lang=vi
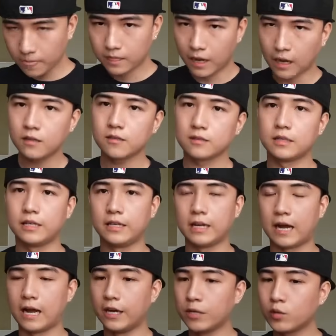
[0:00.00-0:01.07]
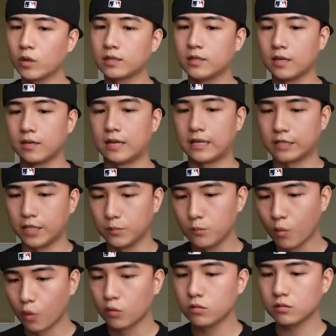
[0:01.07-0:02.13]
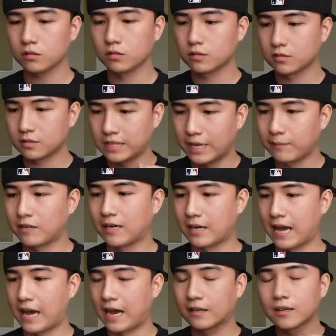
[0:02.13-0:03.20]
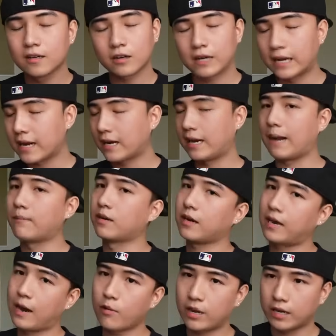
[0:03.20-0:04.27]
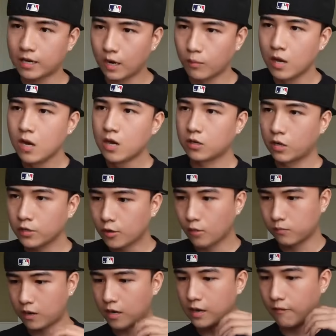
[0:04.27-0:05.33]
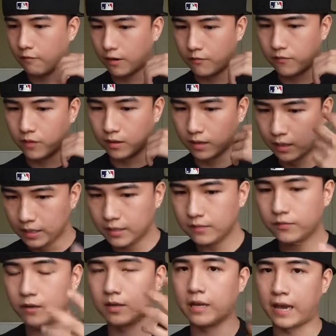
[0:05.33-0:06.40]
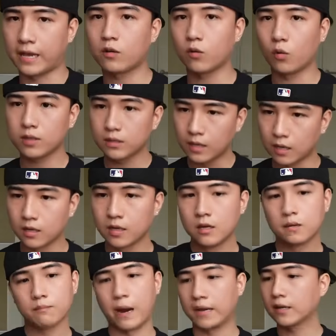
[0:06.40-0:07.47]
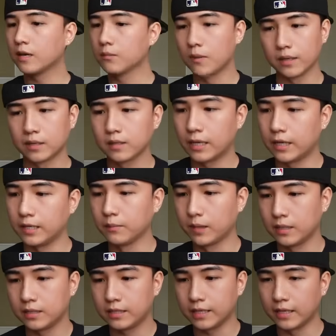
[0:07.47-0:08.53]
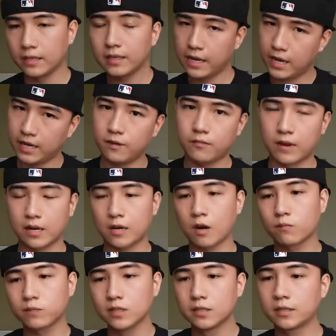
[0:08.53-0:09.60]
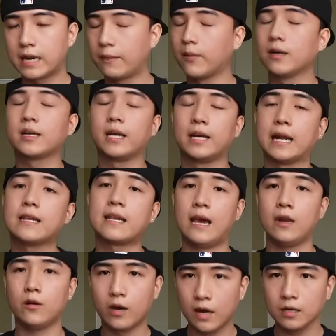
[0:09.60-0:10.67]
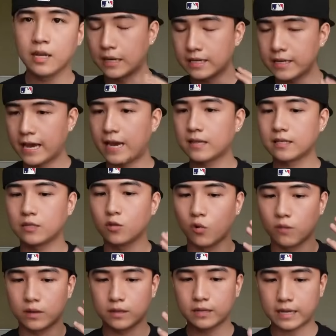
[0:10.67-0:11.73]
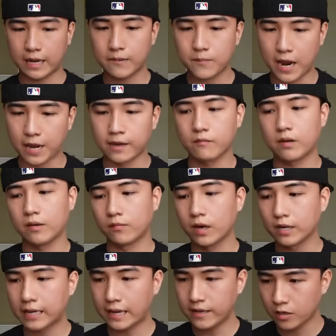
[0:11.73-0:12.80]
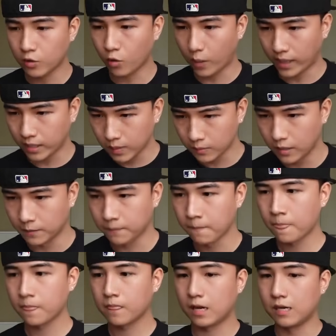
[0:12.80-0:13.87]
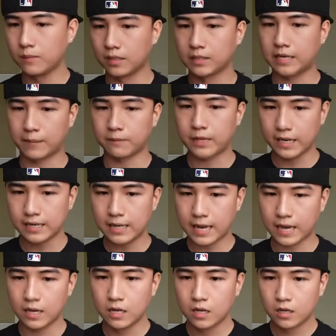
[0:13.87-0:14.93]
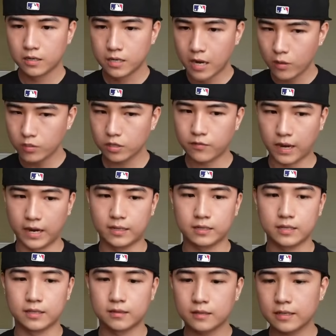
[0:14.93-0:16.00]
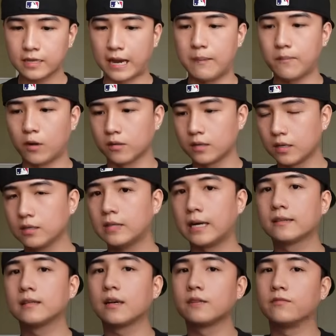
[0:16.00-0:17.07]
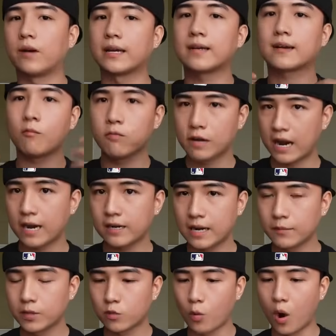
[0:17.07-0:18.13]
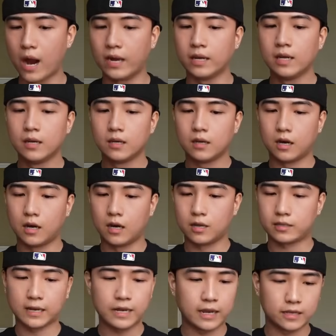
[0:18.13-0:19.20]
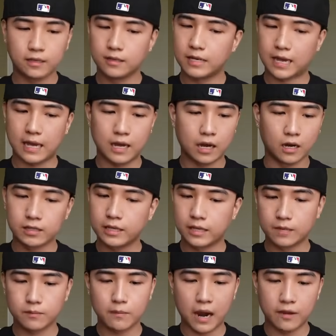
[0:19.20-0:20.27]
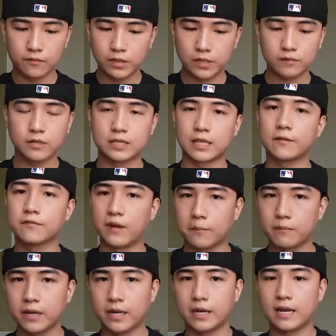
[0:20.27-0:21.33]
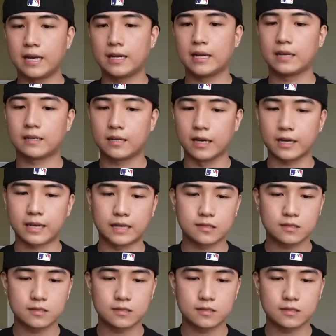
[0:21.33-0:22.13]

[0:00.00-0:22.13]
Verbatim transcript: đó thì uh, ý của anh Tân là chỉ muốn xem rằng là anh Tân có khả năng làm được cái áo này hay không nói chung đó là về phần lý phần lẽ của anh Tân bản thân mình thì mình chỉ nghe và không đưa ra bất kỳ đánh giá nào hết đánh giá sẽ thuộc về tất cả các bạn và với cá nhân của bản thân mình thì mình cảm thấy là nếu như vậy thì tất cả mọi thứ anh Tân phải công khai ra bên ngoài uh, chẳng hạn như là ở trên bài viết về sản phẩm này hay là kể cả